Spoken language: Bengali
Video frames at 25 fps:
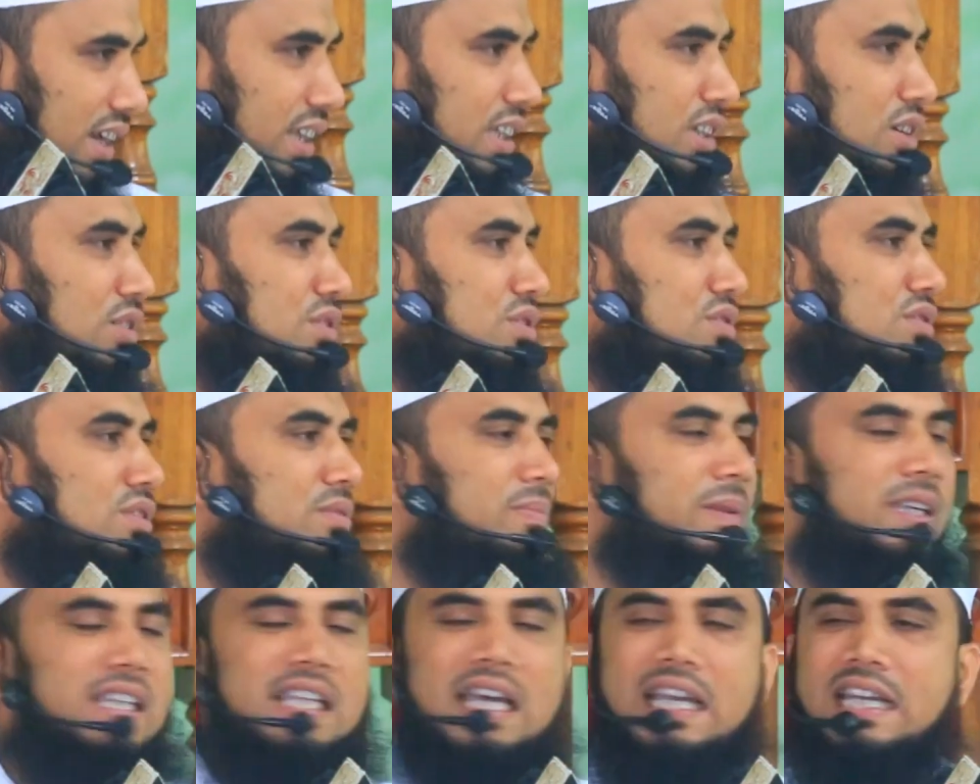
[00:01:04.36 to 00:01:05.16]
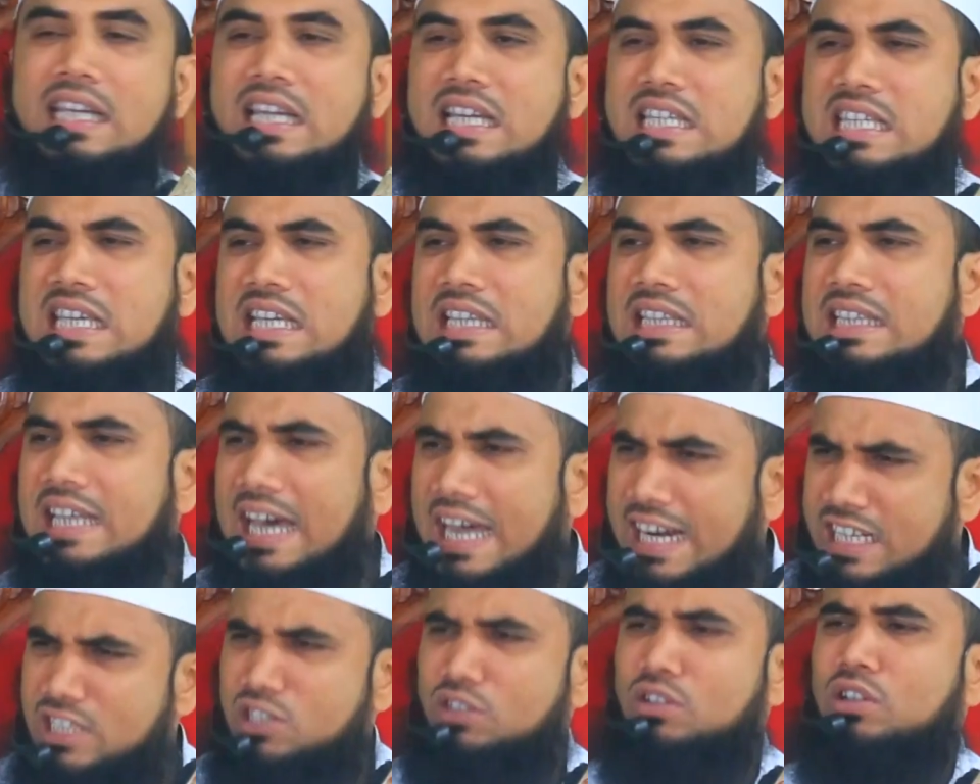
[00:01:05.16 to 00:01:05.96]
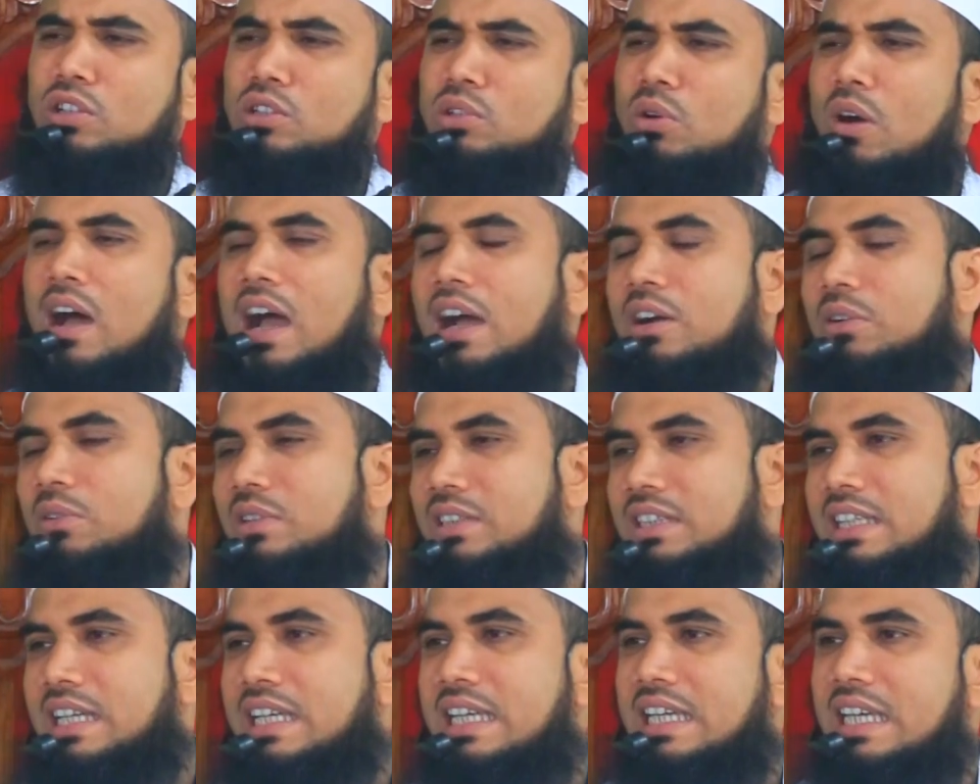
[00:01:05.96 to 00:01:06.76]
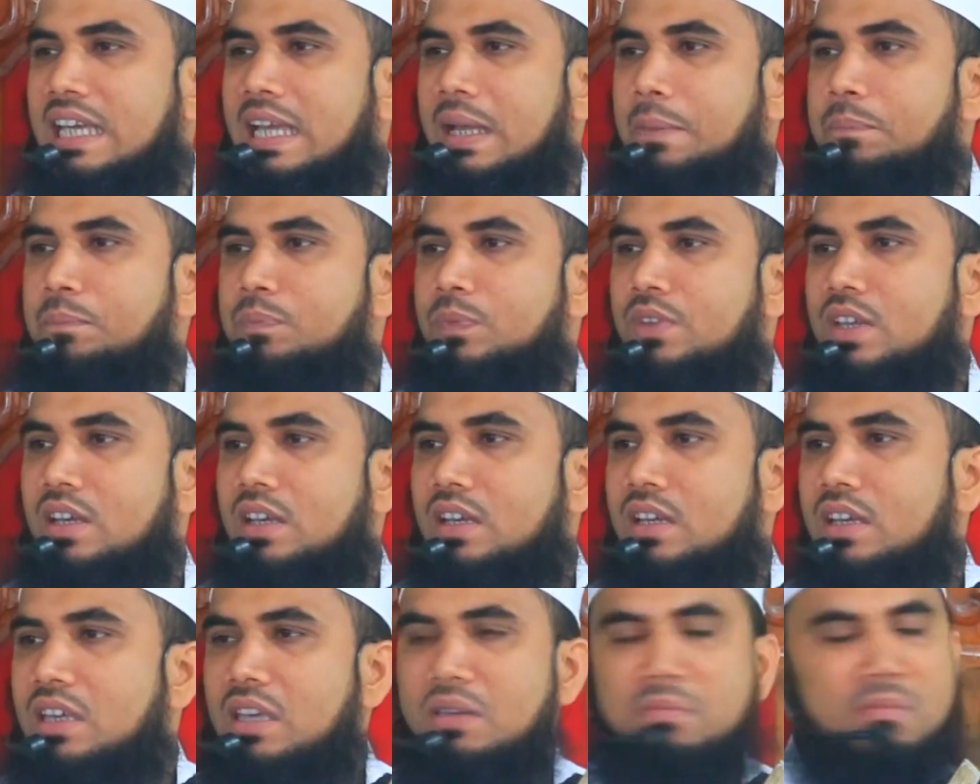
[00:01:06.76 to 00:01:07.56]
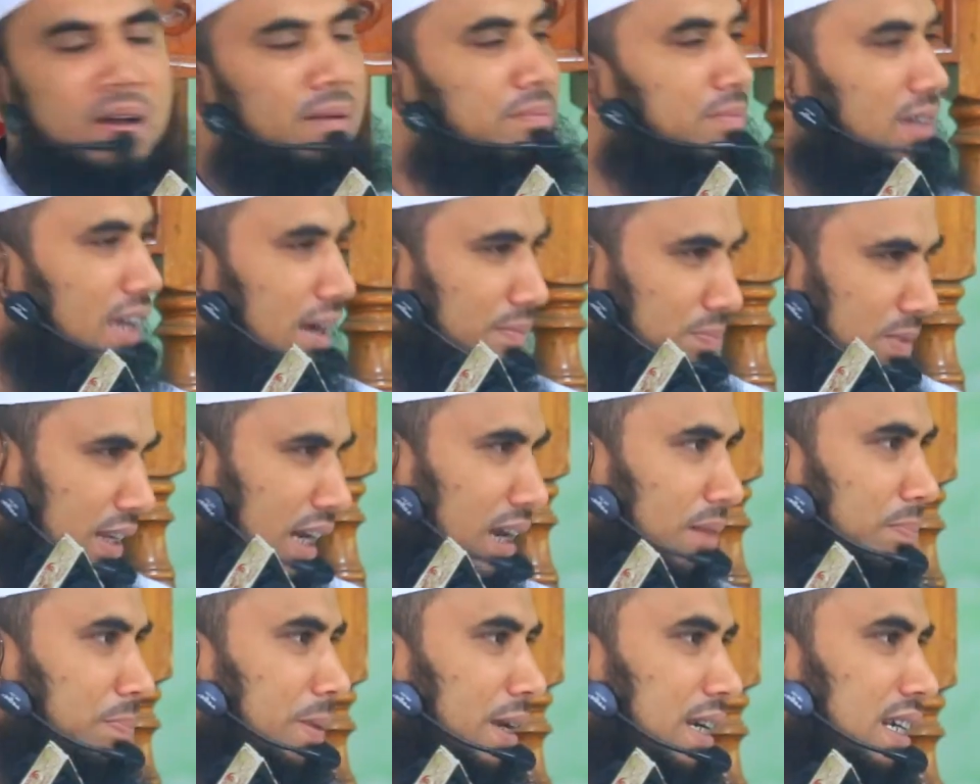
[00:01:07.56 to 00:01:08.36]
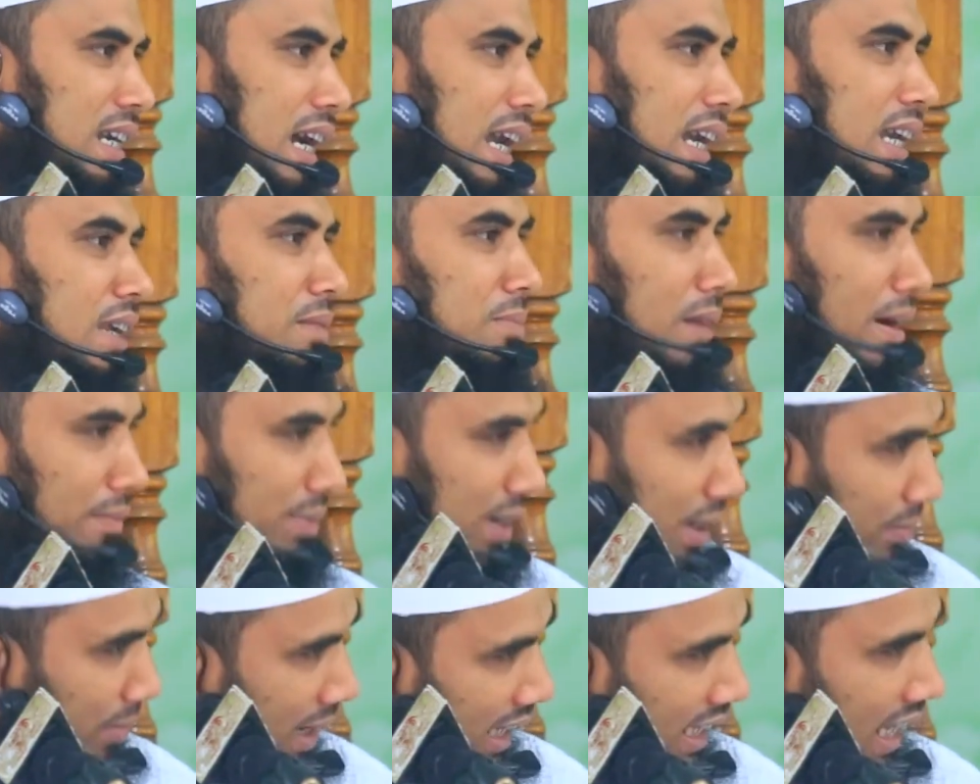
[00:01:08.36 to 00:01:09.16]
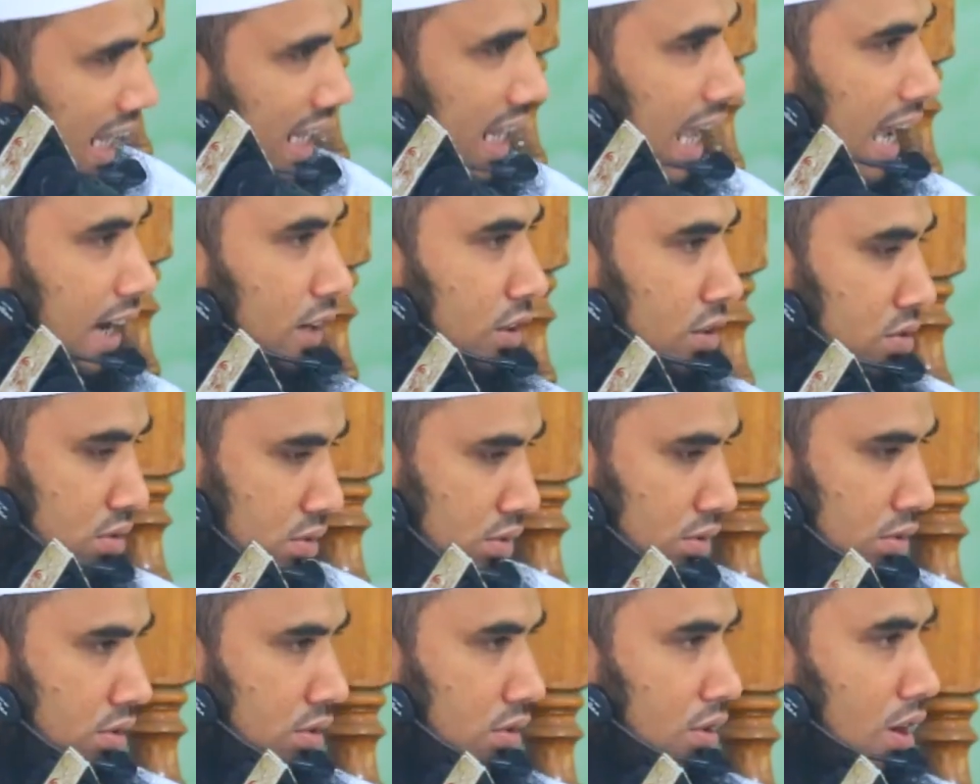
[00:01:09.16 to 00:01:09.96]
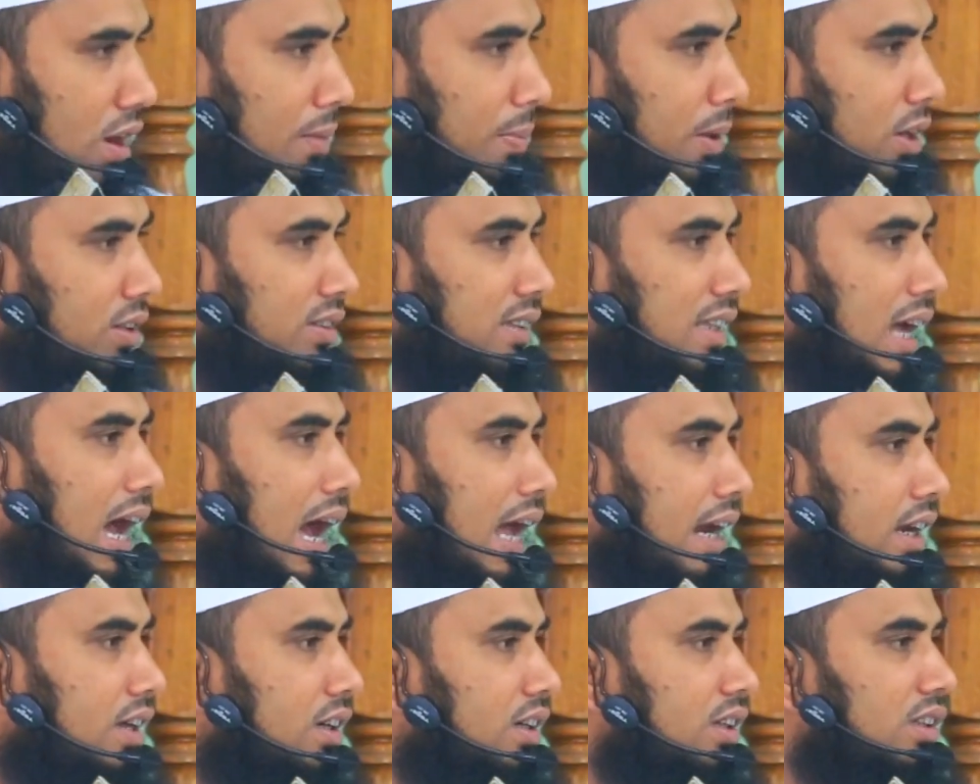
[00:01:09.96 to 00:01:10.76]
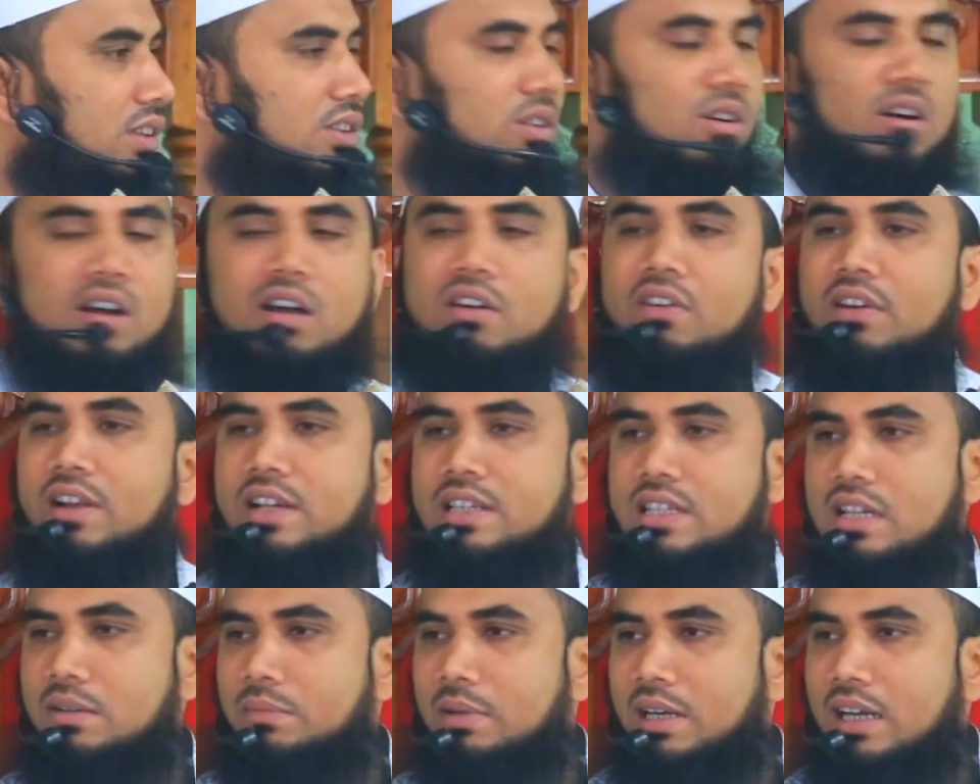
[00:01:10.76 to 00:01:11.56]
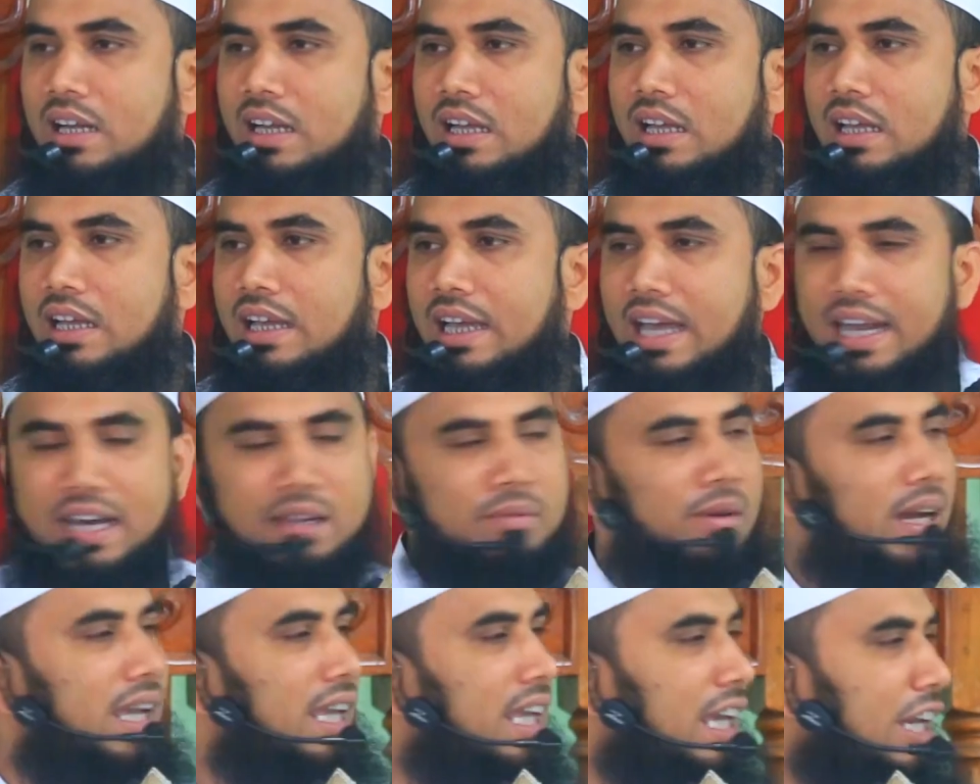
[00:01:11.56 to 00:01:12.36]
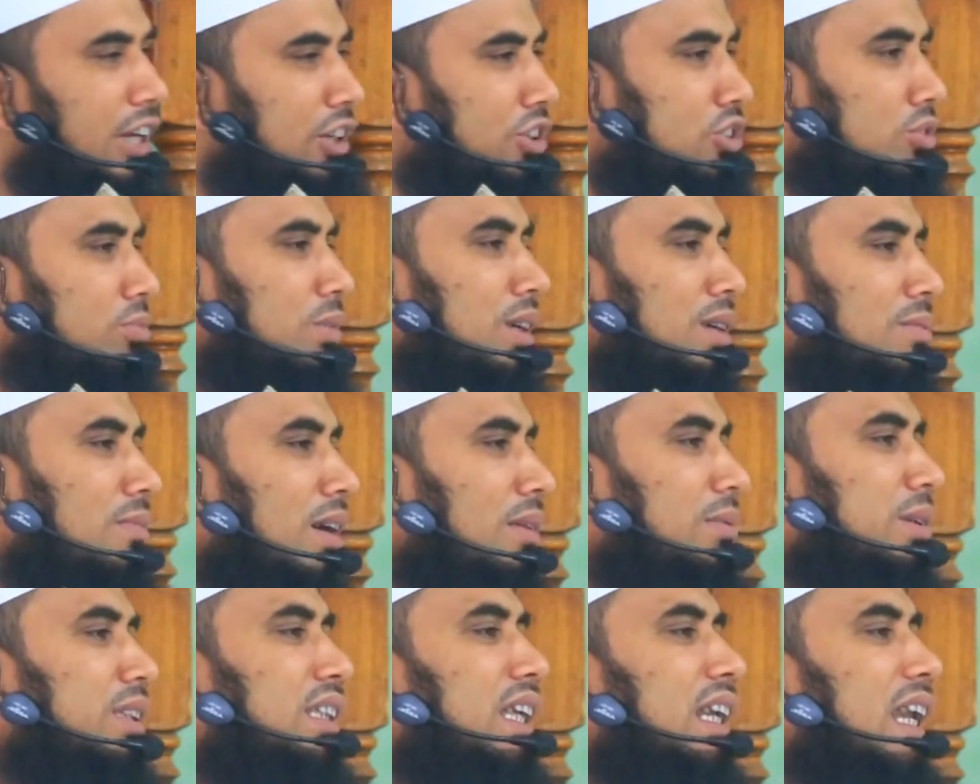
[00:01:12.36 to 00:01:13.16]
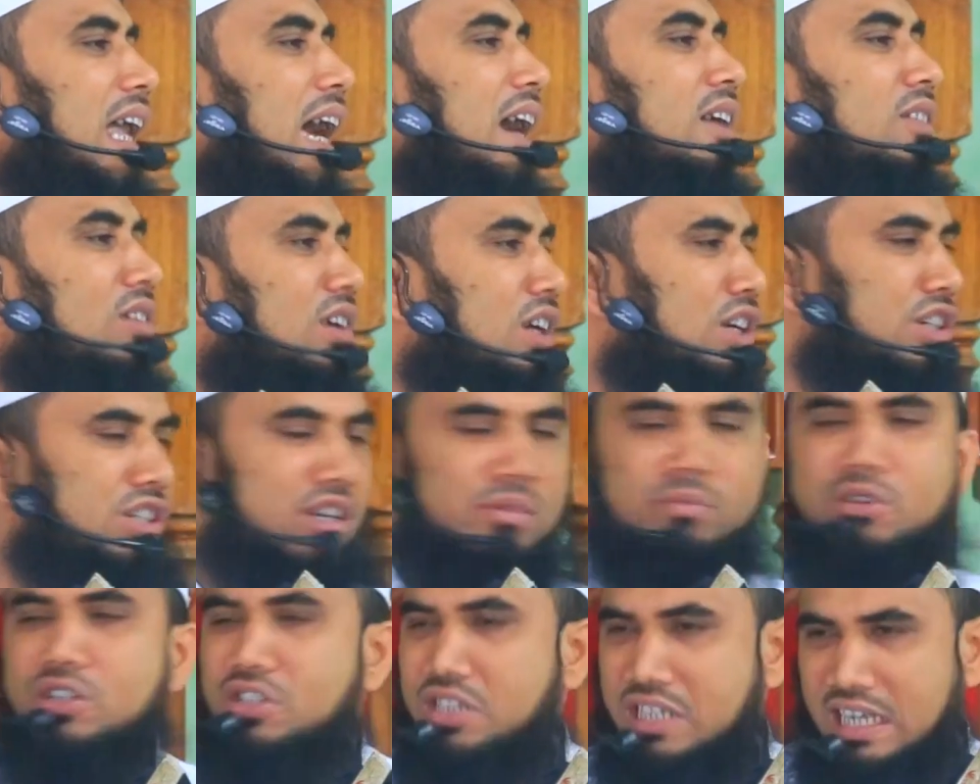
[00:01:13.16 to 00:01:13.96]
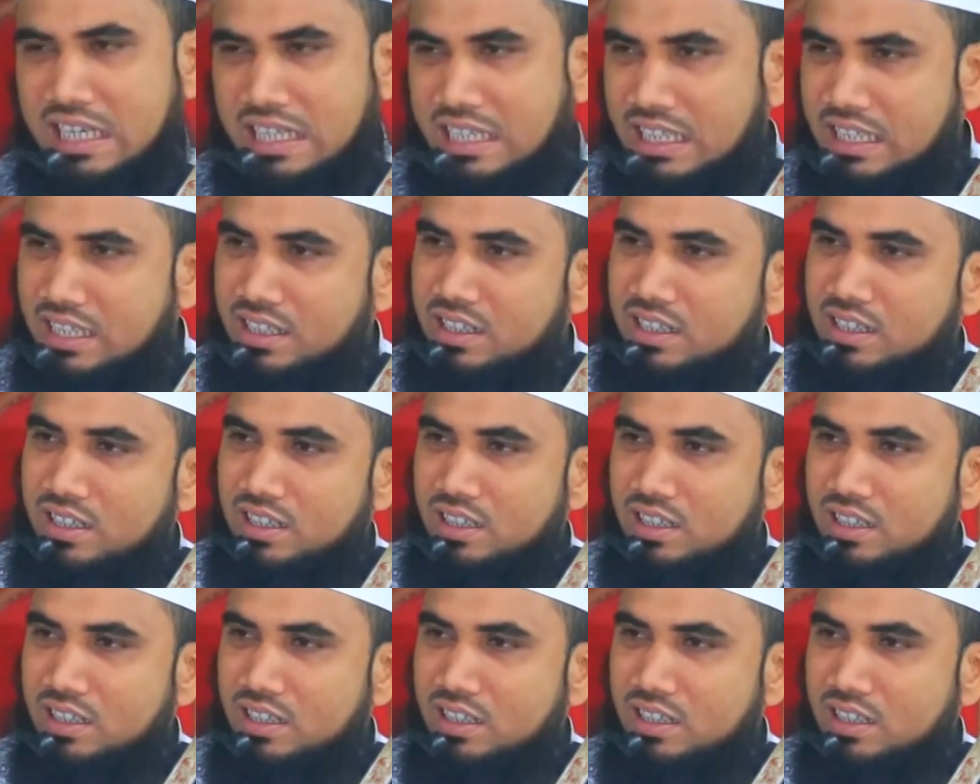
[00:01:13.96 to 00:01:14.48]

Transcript: সাইদ হুজুর বিদায় নিয়েছেন তার জন্য দোয়া করতে গিয়ে ইমামকে আপনারা পিটান ইমামকে বাধা দেন হুজুর খবর দা দোয়া করা যাবে আরে ভাই এরকম ইমামতি না করলে সমস্যা কি